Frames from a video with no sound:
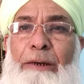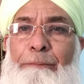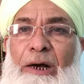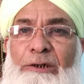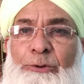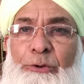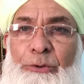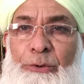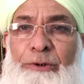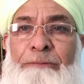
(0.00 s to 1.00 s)
के पांच
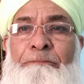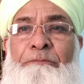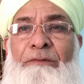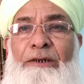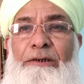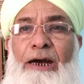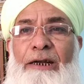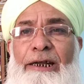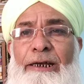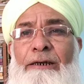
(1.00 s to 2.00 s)
सतून
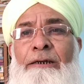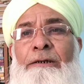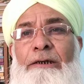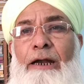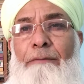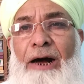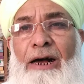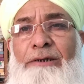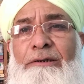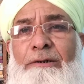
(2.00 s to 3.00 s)
यानी
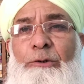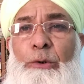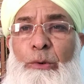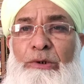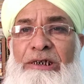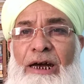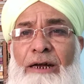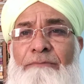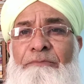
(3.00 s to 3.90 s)
नमाज रोज़ा